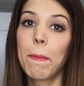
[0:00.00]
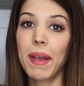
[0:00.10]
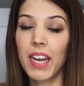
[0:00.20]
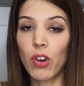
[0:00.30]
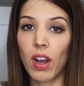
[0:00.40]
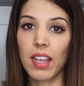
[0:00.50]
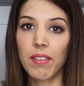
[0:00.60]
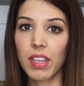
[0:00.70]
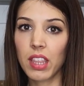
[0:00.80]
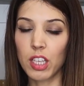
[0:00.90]
pero
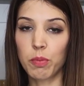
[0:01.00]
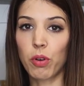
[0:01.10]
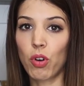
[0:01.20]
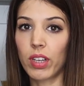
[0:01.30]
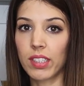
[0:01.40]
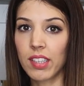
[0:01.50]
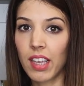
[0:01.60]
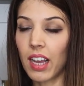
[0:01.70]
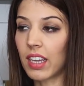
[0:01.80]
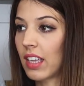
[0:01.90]
hay veces, por lo que
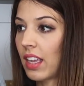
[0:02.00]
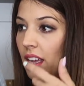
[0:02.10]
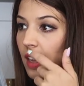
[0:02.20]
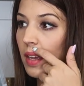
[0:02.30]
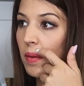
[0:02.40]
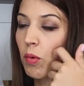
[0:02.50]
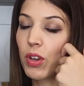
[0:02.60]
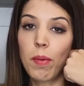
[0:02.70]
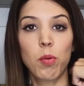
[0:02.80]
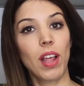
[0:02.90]
sea, que
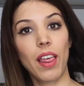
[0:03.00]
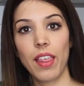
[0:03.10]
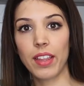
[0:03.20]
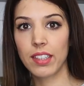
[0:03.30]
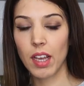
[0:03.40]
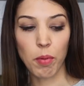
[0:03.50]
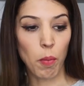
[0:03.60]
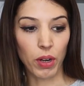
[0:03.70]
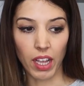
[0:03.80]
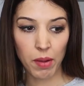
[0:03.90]
voy apurada de
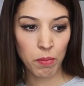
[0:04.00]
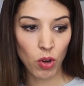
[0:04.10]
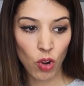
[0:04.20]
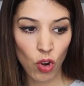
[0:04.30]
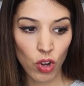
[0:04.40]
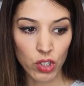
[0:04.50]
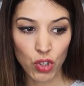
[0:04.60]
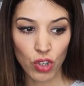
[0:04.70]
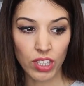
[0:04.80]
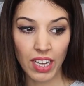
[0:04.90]
tiempo, por ejemplo, hoy
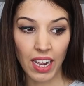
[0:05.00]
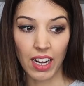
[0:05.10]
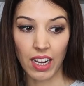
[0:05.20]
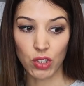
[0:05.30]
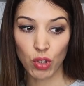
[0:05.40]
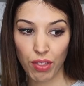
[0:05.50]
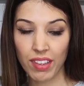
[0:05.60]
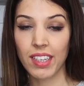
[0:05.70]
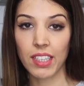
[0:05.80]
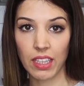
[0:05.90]
son ya las
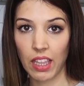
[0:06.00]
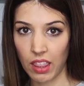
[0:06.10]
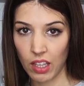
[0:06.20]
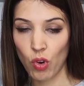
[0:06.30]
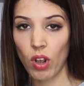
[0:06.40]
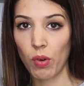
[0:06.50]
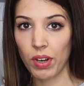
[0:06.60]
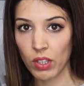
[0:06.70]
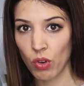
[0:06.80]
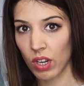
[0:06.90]
12.35, a la
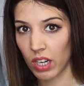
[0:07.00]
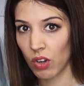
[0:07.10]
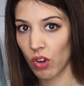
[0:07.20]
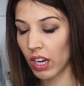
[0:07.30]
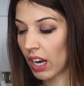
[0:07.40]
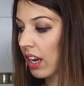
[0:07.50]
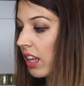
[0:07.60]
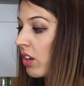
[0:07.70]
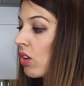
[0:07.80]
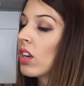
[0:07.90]
una tengo que recoger a
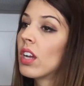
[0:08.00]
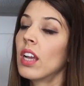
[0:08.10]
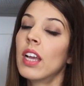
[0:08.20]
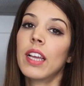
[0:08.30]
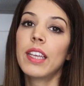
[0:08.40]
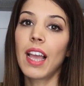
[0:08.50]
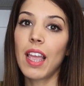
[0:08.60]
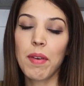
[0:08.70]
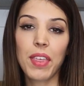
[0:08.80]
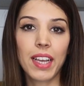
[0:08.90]
Leo, y
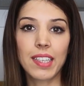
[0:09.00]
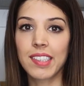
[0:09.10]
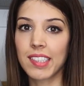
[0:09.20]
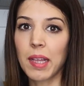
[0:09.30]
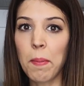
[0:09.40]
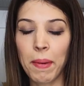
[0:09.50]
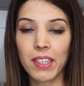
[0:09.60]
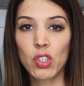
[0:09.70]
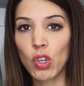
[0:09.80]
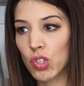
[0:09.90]
hay veces que si está
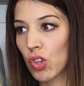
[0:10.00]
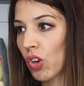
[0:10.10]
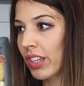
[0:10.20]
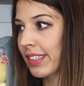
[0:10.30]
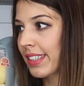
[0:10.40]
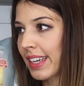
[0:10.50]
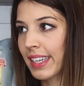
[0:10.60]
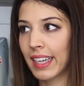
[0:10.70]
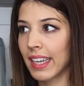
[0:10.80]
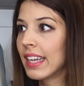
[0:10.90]
empachoso o lo que sea,
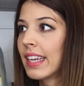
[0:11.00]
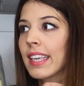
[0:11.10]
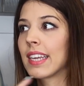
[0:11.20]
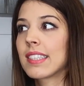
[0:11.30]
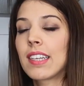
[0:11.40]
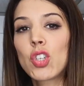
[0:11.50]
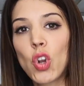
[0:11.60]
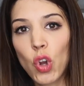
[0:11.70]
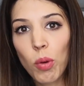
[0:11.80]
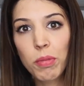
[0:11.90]
que quiere estar
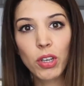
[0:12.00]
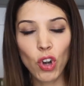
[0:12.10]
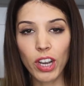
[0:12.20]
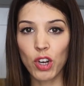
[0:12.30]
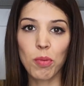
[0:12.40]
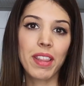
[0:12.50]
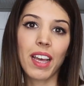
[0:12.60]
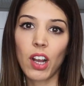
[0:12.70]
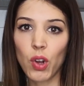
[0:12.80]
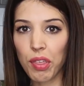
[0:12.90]
solo conmigo, que no me
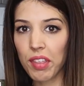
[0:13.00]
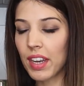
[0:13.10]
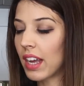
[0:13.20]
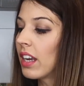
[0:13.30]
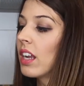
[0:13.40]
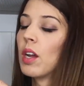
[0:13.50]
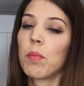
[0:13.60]
deja cocinar,